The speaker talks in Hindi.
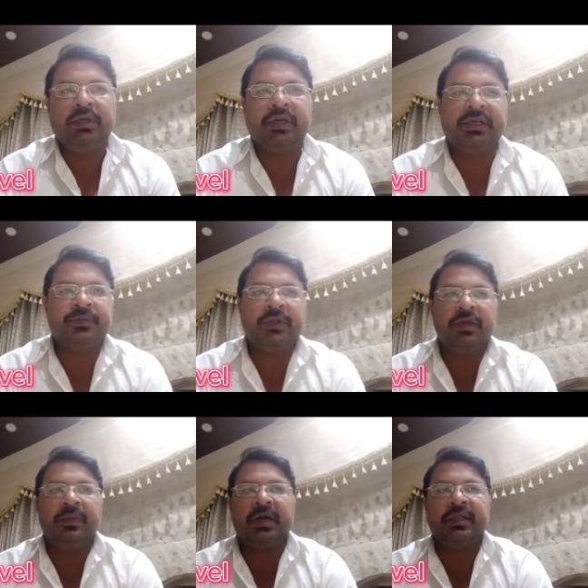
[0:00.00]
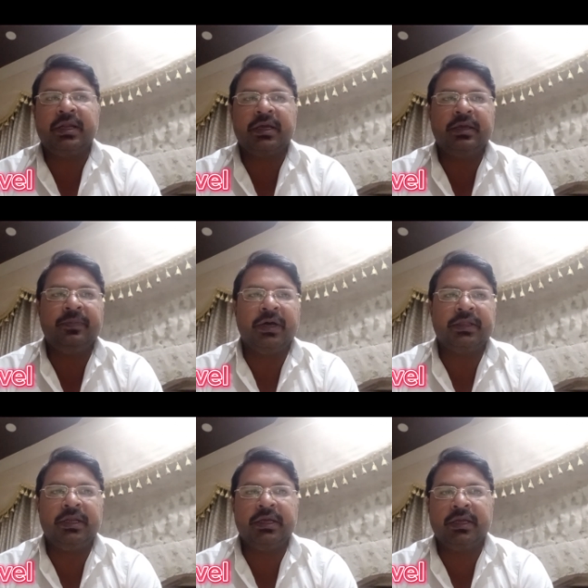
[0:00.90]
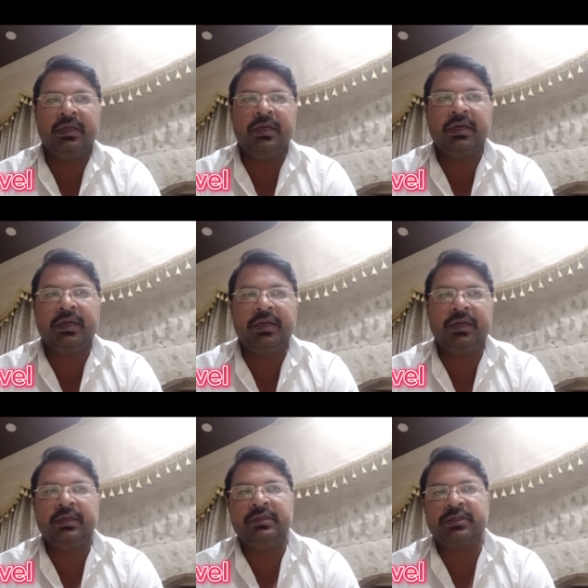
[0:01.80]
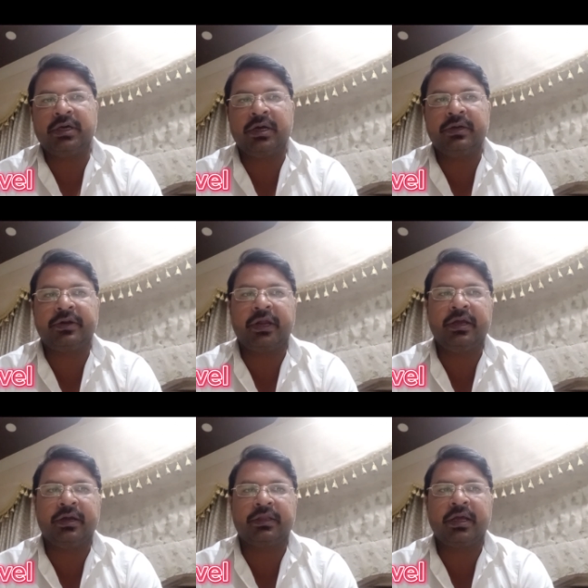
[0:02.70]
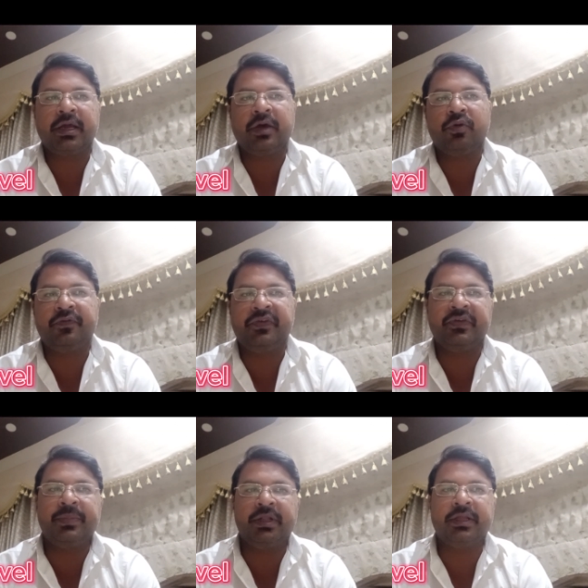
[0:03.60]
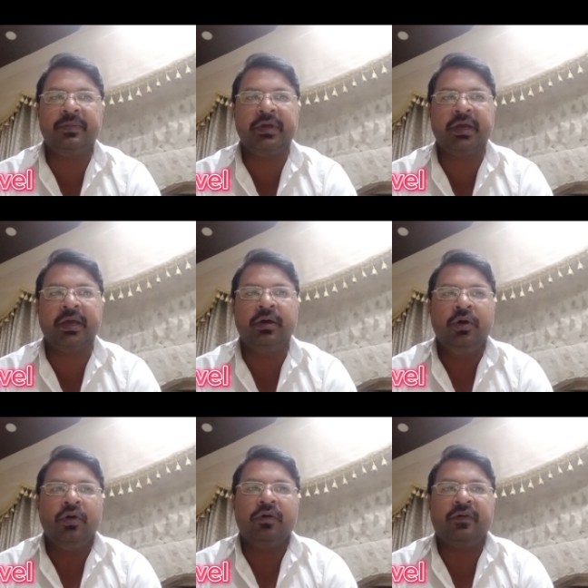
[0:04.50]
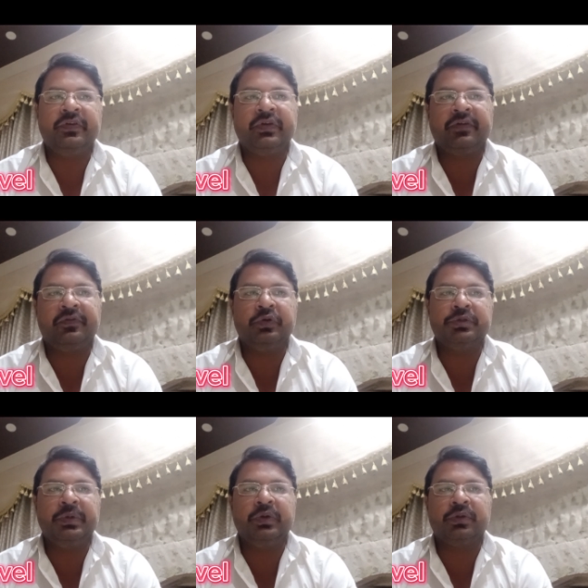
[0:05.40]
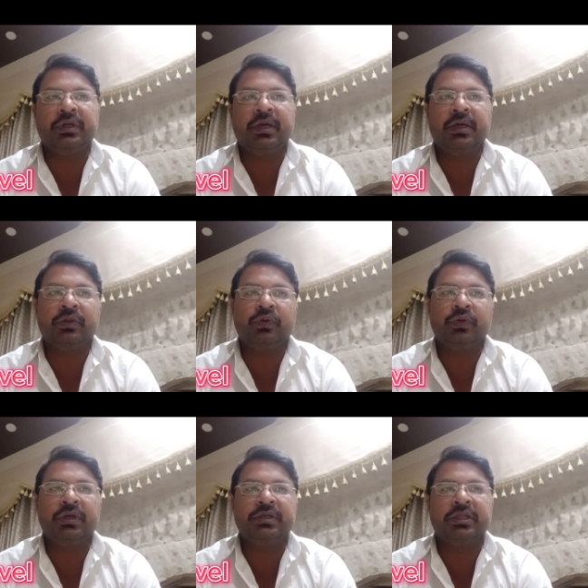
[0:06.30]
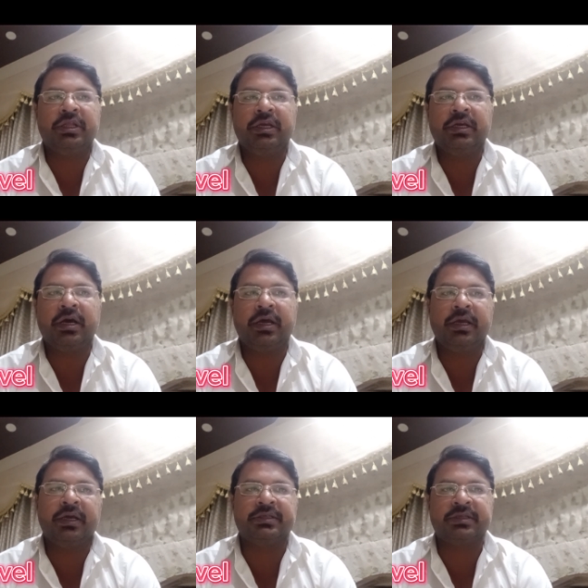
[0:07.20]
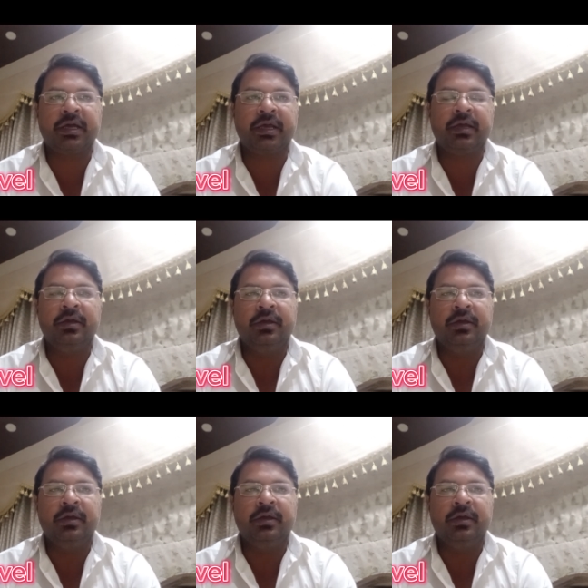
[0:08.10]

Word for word: ये किस्मत की बात है लक की बात है लेकिन ये है कि इंसान ट्राई करता है और वीज़े मिलते भी हैं और वीज़ा रिफ्यूज़ भी होते हैं तो ये ज़िंदगी का एक हिस्सा है